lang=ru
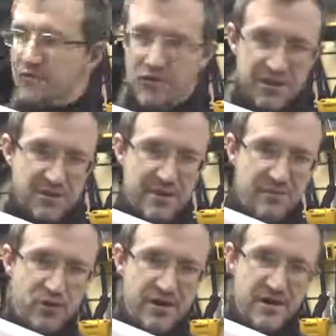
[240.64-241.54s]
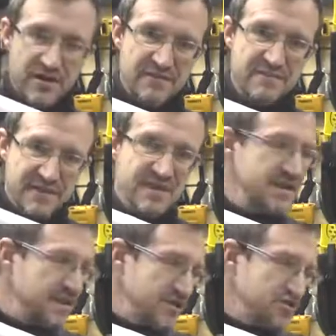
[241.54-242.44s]
Вот этот прибор в
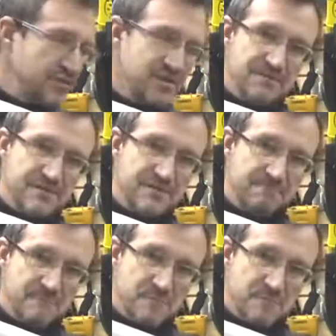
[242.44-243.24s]
разобранном виде.